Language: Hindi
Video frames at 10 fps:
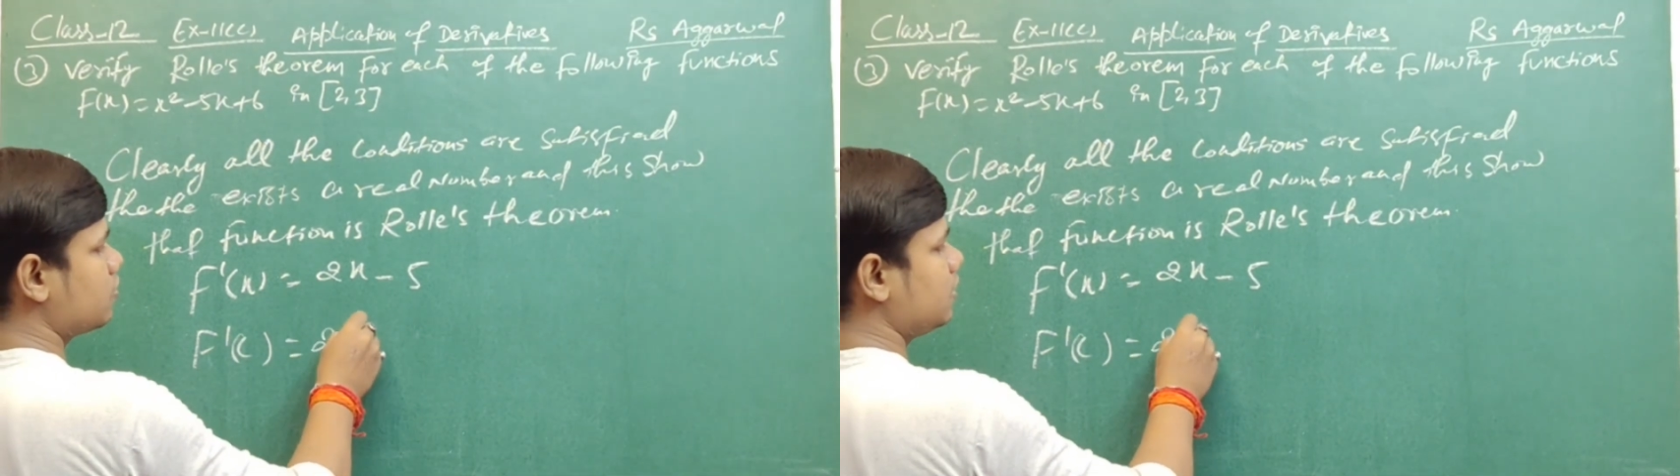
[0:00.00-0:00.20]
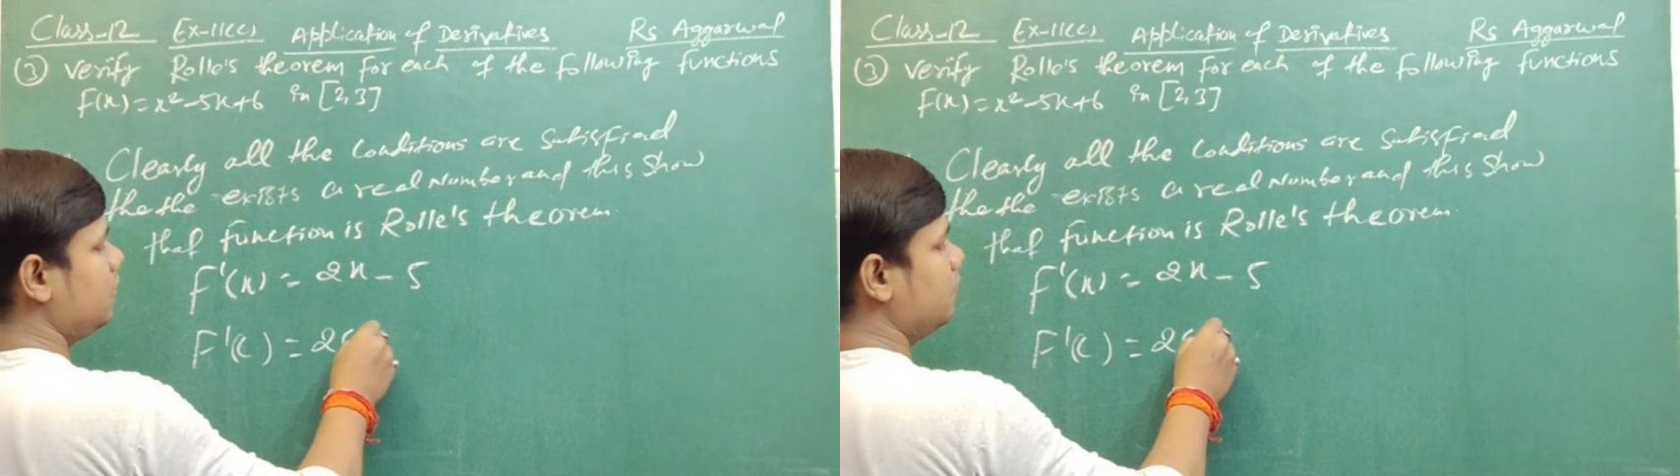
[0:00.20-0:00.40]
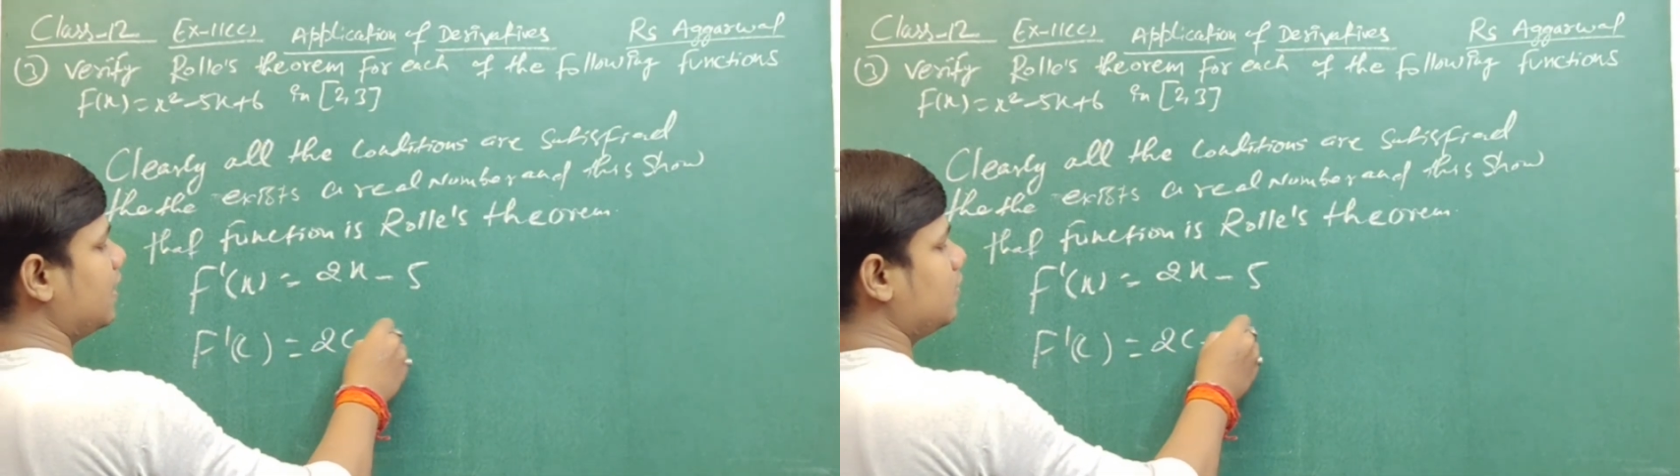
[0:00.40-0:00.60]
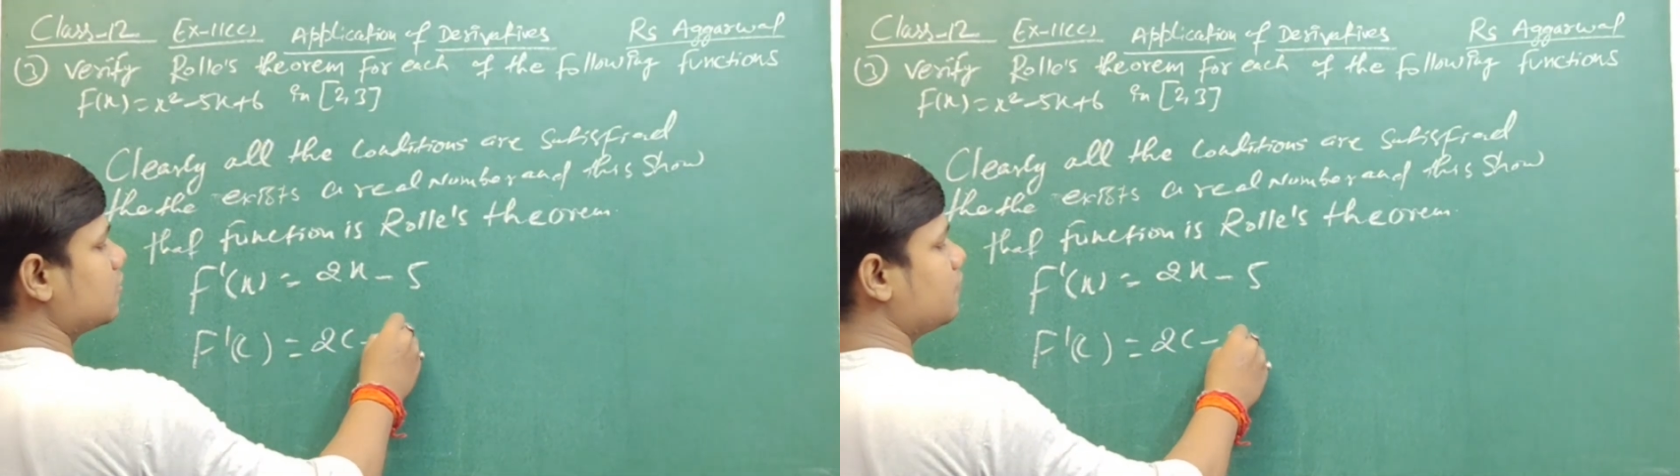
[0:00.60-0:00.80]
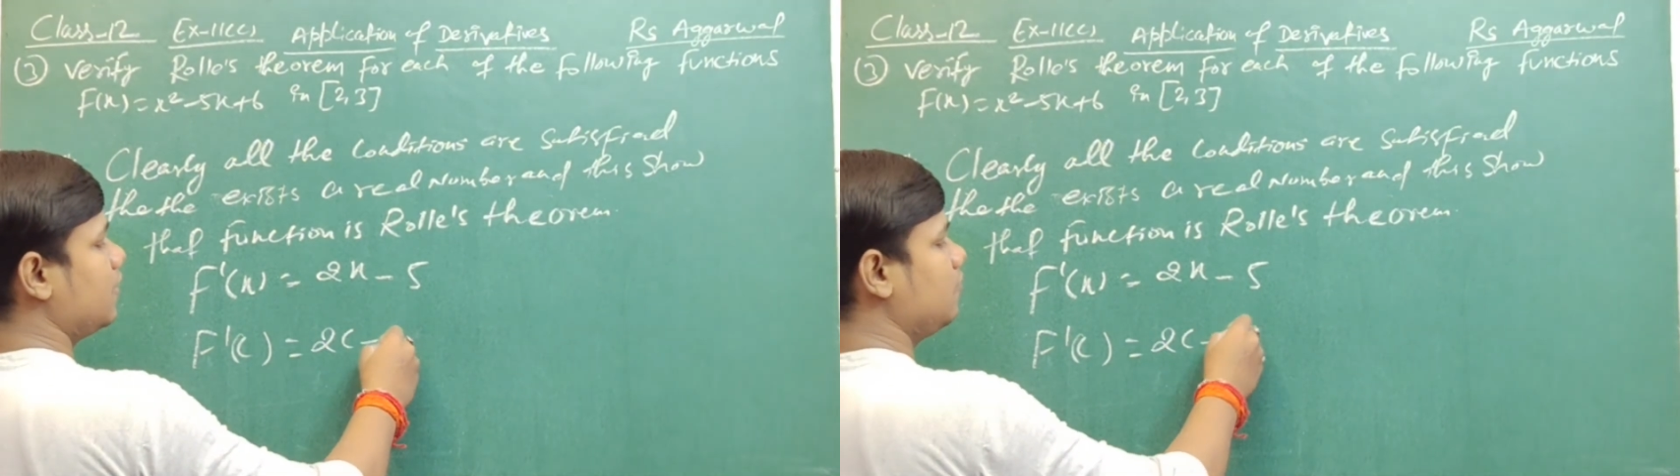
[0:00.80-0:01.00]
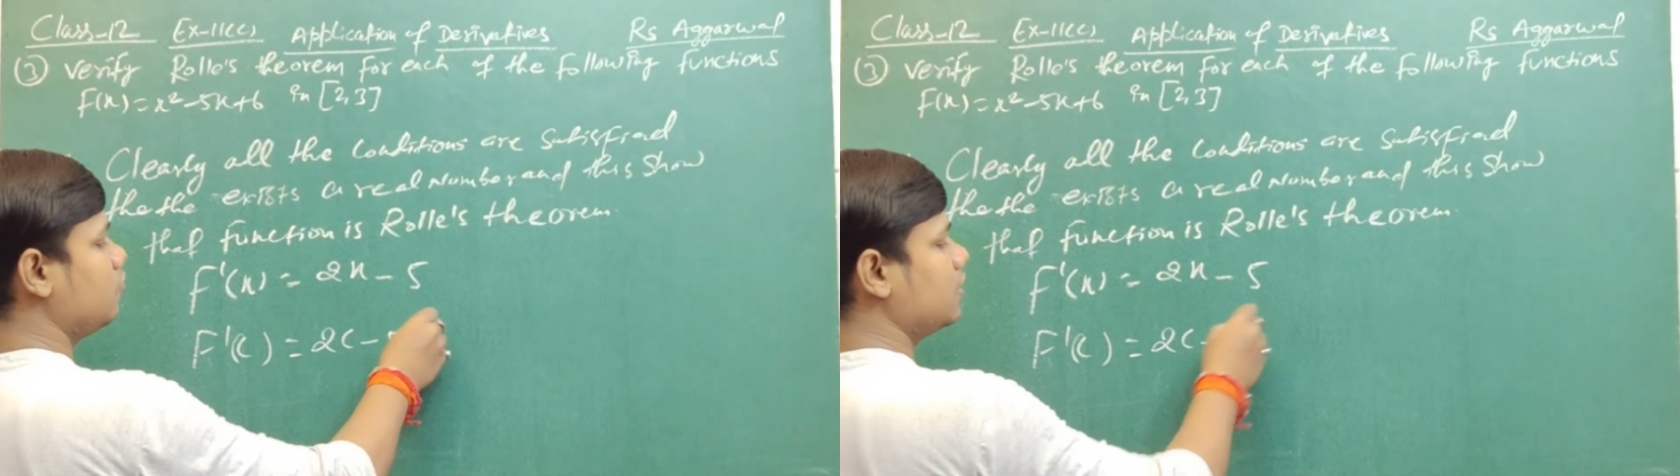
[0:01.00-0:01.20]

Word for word: सी माइनस फाइव हो